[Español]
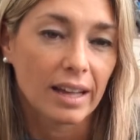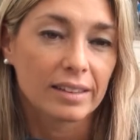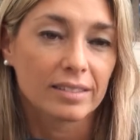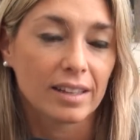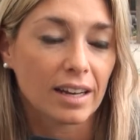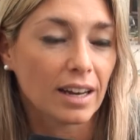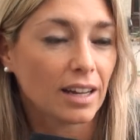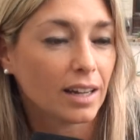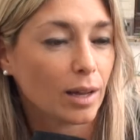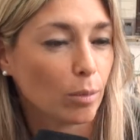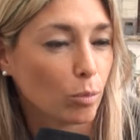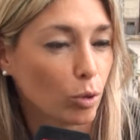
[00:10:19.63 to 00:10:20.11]

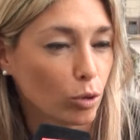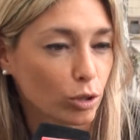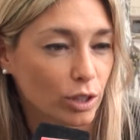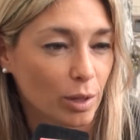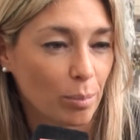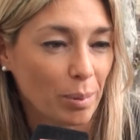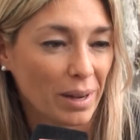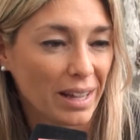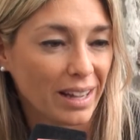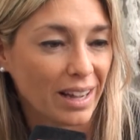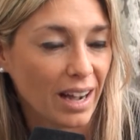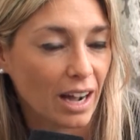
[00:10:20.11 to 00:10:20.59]
Tenés que
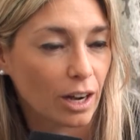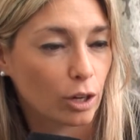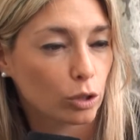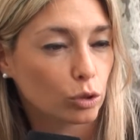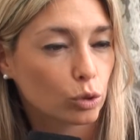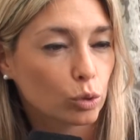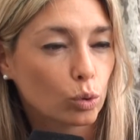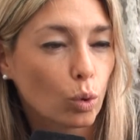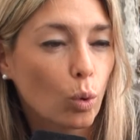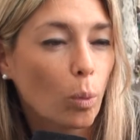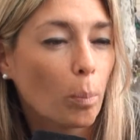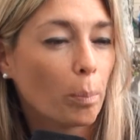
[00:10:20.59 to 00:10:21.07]
multiplicar
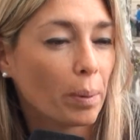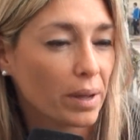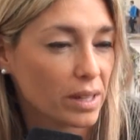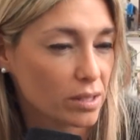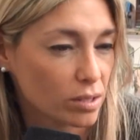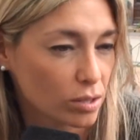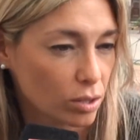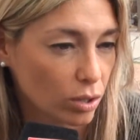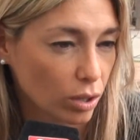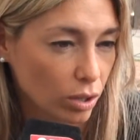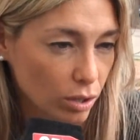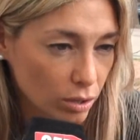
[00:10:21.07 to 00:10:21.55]
tu
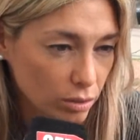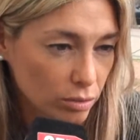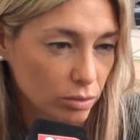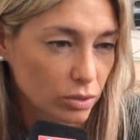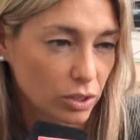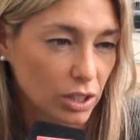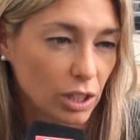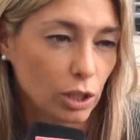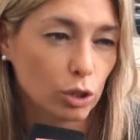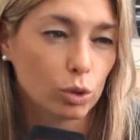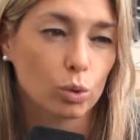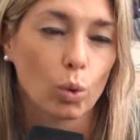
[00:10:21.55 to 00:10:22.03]
peso,
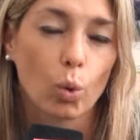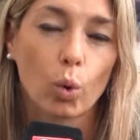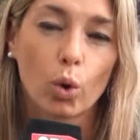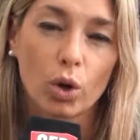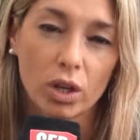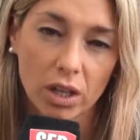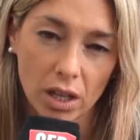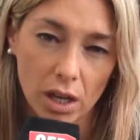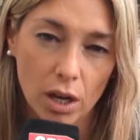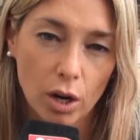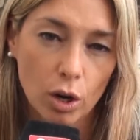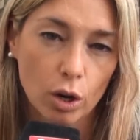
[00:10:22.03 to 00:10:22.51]
¿sí? tus
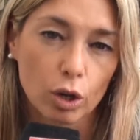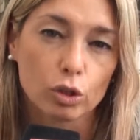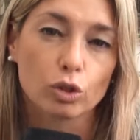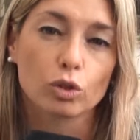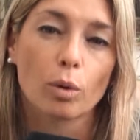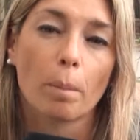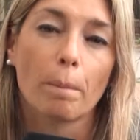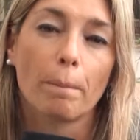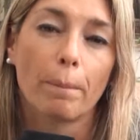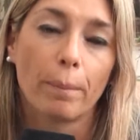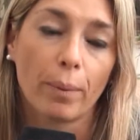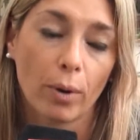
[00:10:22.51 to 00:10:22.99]

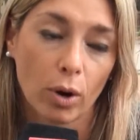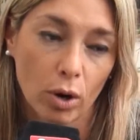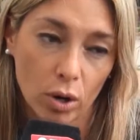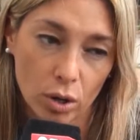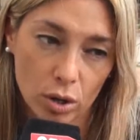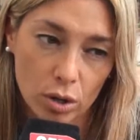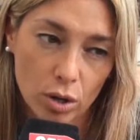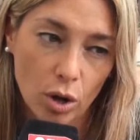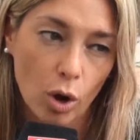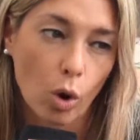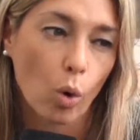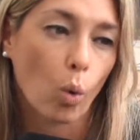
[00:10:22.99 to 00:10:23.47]
kilos,
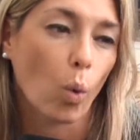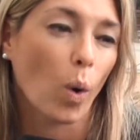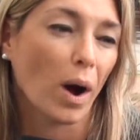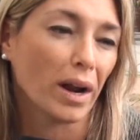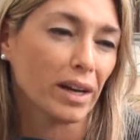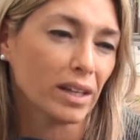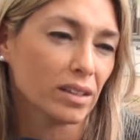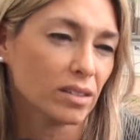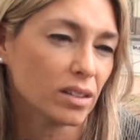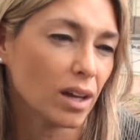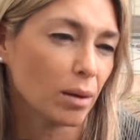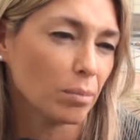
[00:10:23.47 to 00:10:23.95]
por
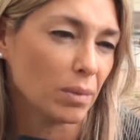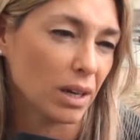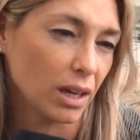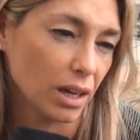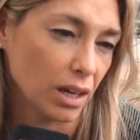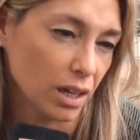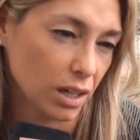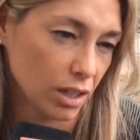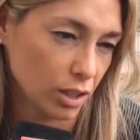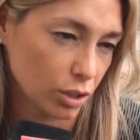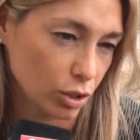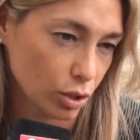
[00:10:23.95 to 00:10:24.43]
40
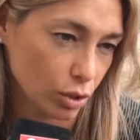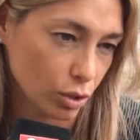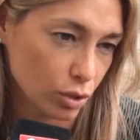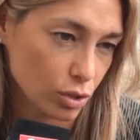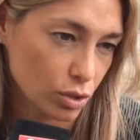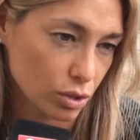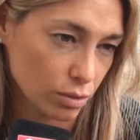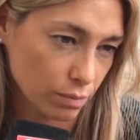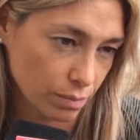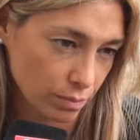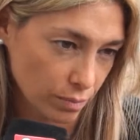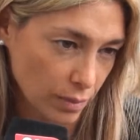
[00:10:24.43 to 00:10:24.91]

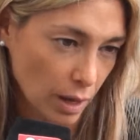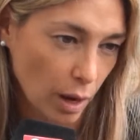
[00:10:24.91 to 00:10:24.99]
mililitros.